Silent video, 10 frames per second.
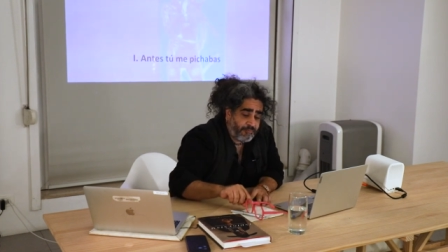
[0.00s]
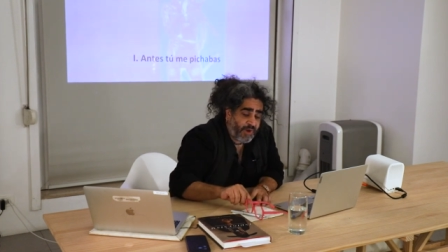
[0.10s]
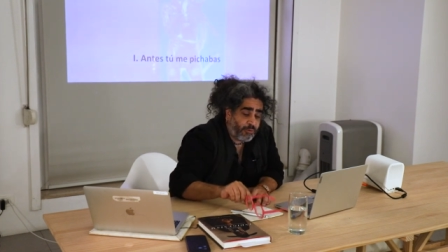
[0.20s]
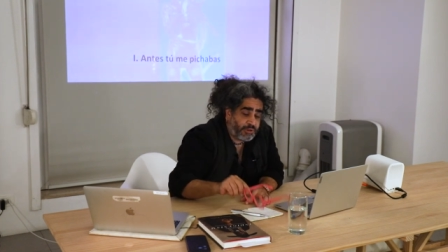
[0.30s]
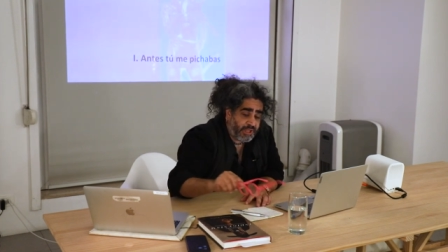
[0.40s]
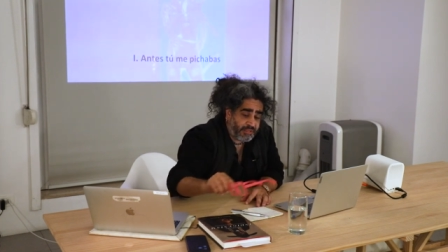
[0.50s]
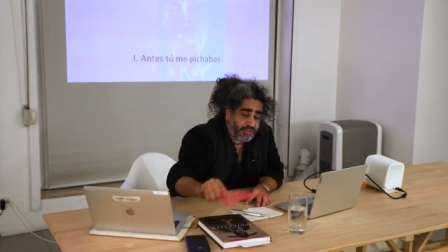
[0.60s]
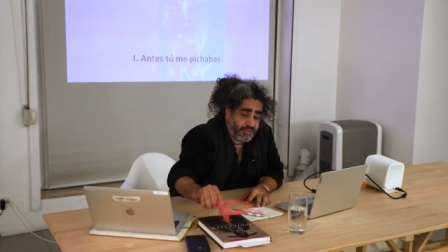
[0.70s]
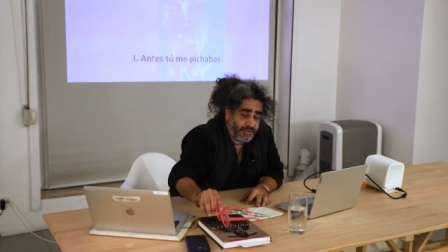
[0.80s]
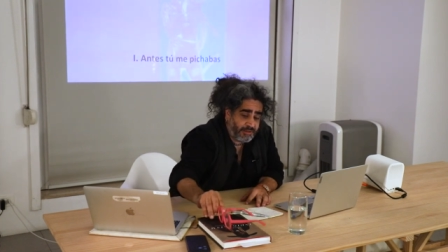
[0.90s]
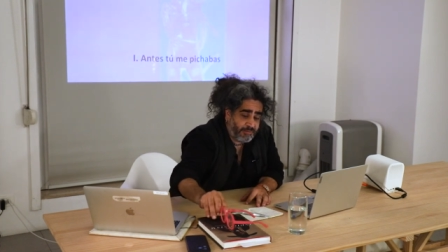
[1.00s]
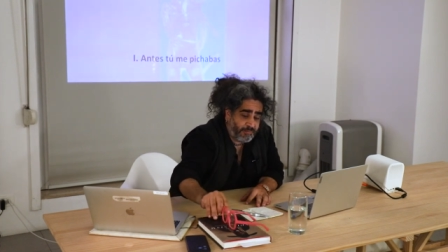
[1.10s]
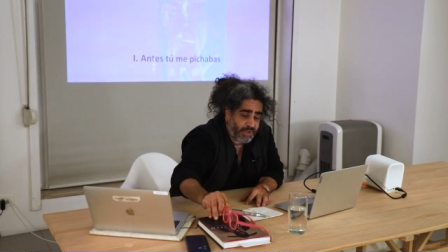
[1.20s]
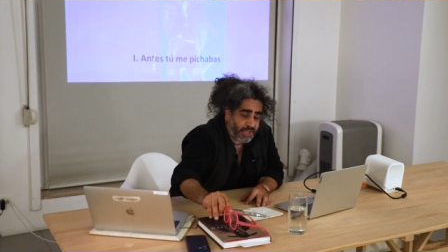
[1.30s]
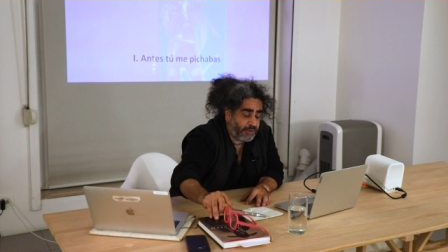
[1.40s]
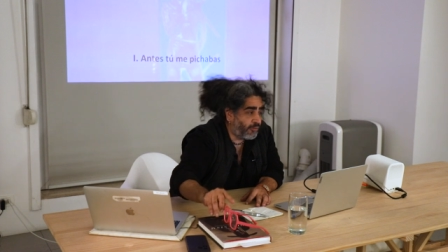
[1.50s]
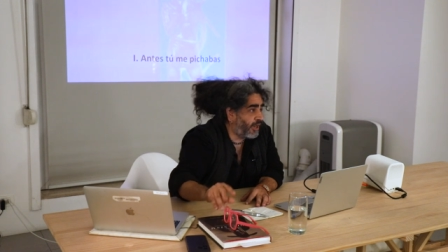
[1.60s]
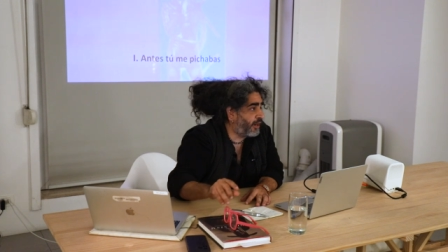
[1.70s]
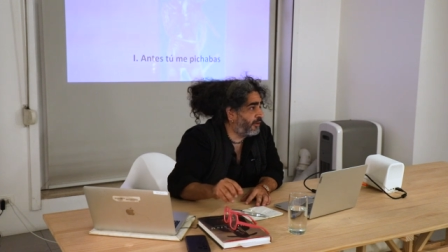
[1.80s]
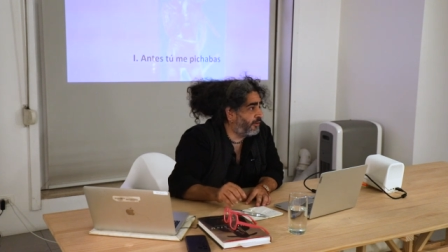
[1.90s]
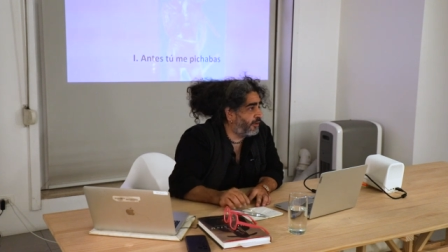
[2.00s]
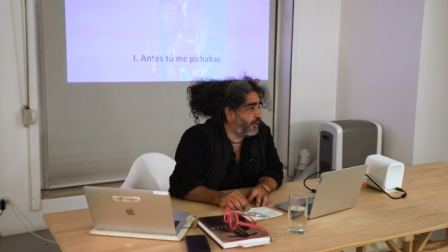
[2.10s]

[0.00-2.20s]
pautas para ignorar